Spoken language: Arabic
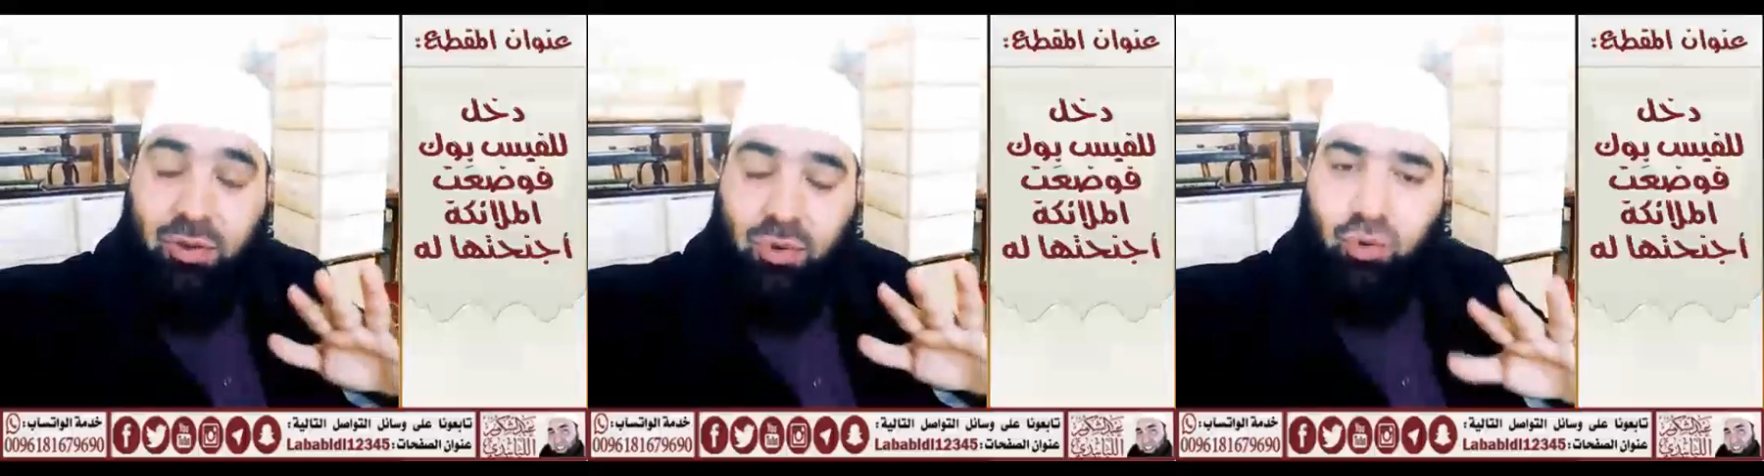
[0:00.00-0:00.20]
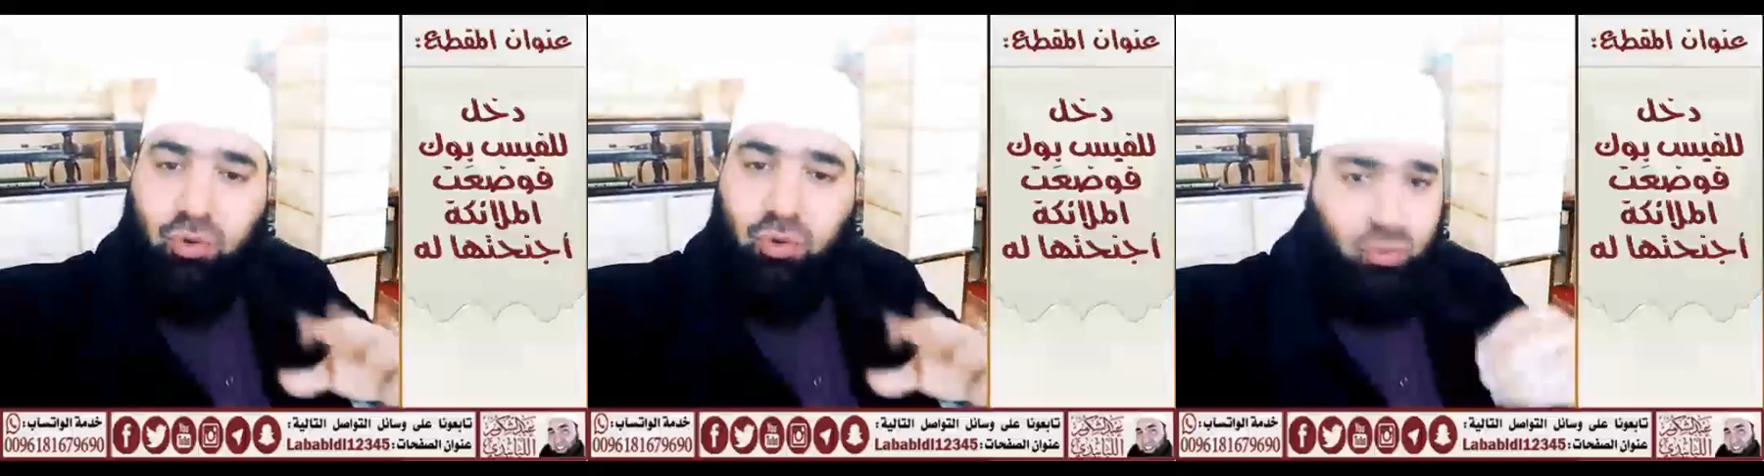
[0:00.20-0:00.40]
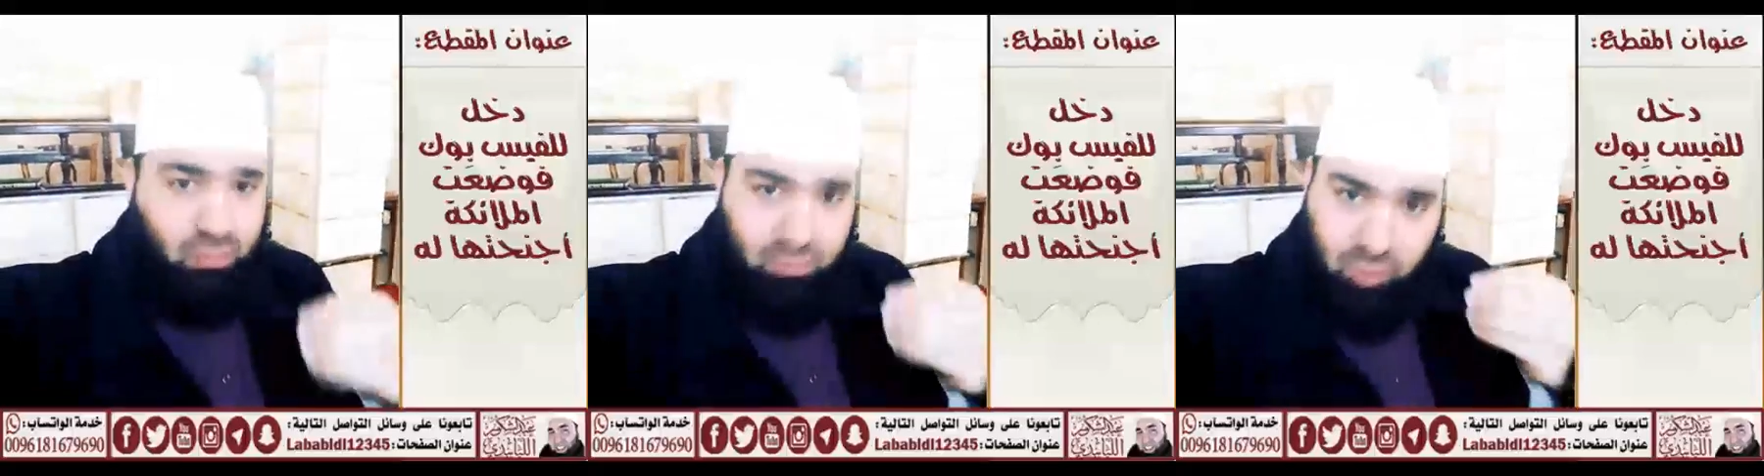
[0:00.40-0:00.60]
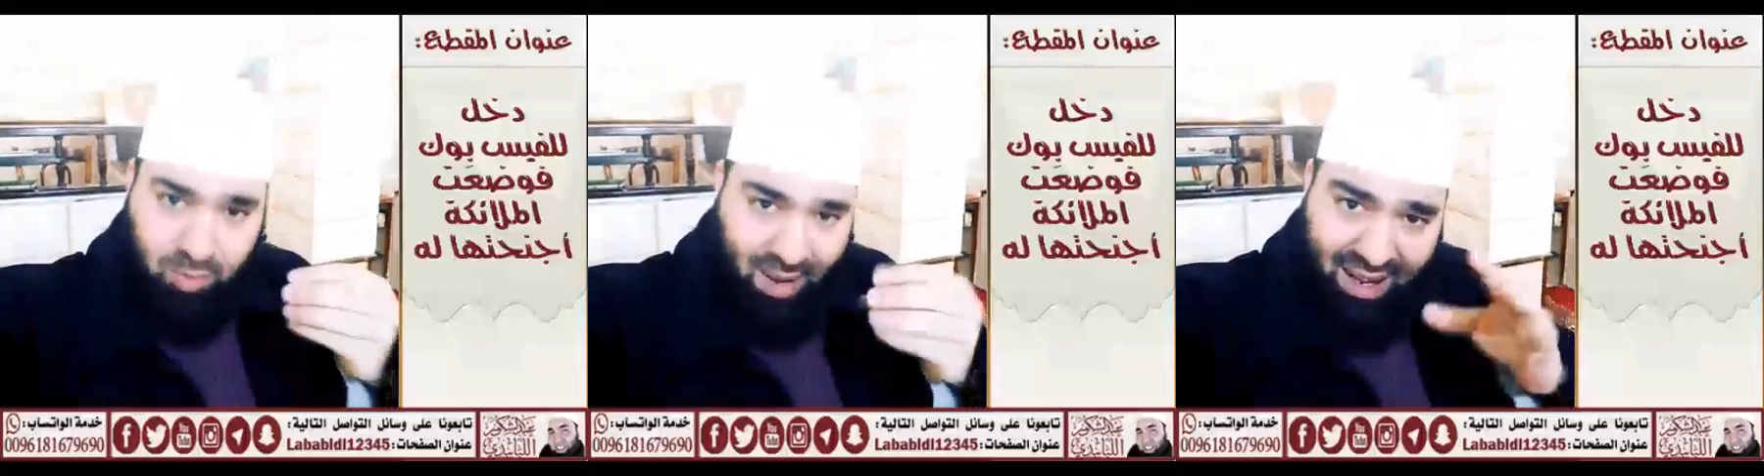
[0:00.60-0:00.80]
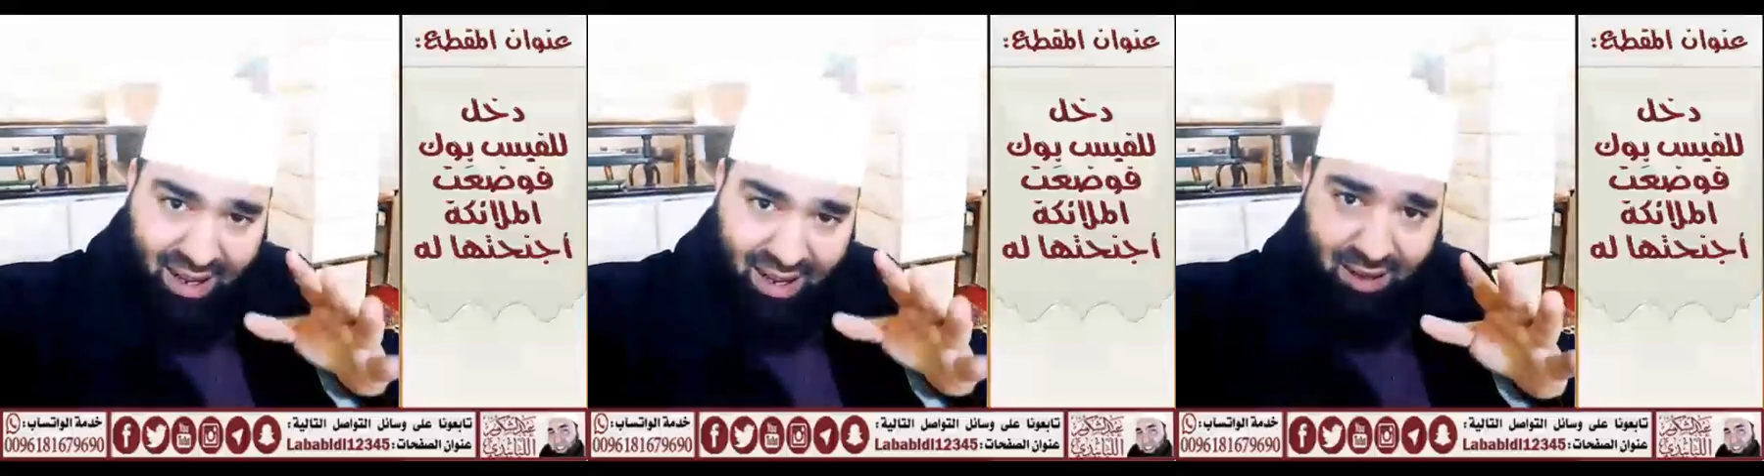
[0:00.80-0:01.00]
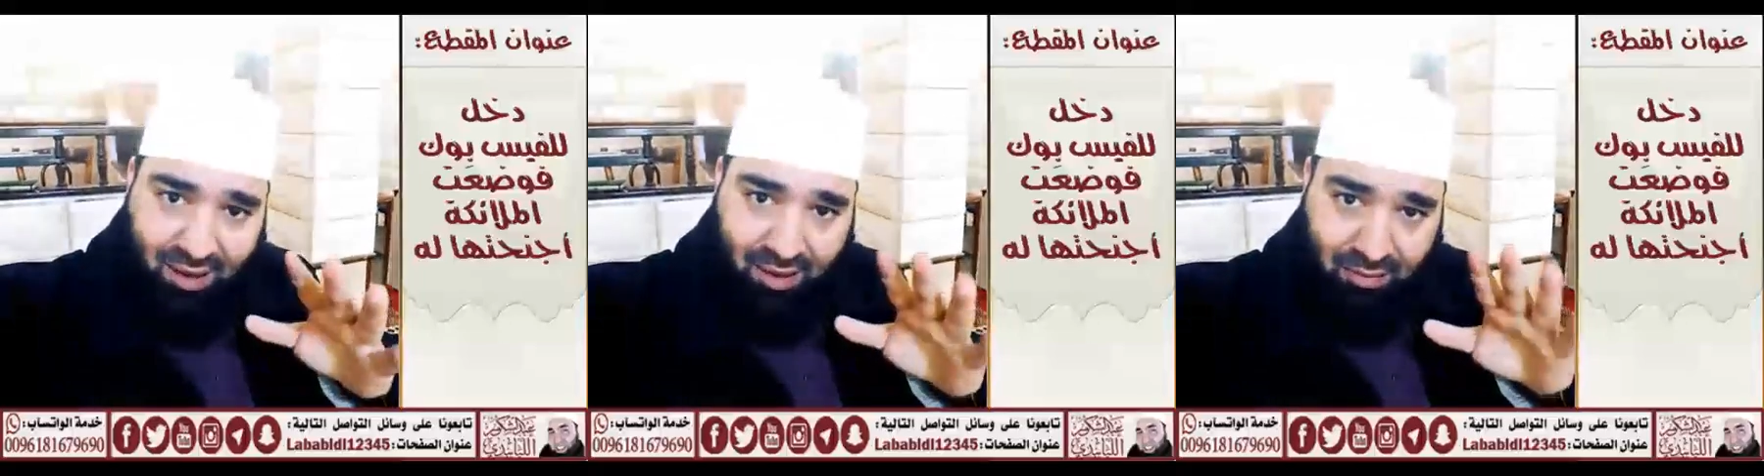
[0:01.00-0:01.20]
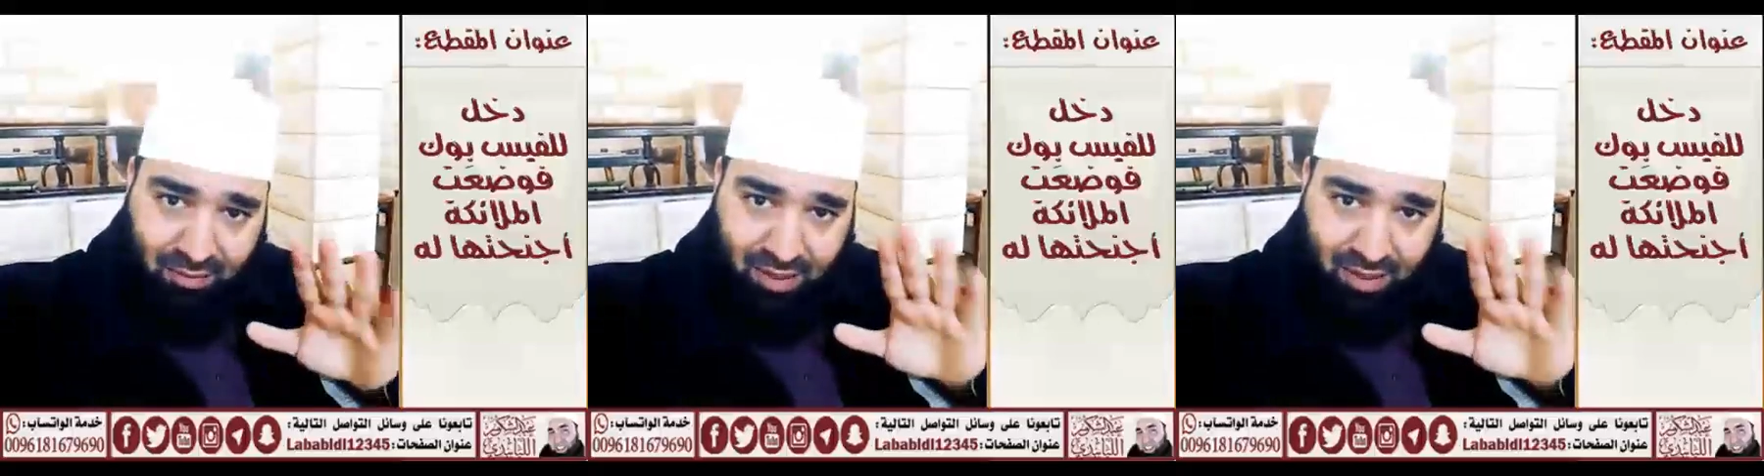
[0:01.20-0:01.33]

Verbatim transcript: جلوس مباح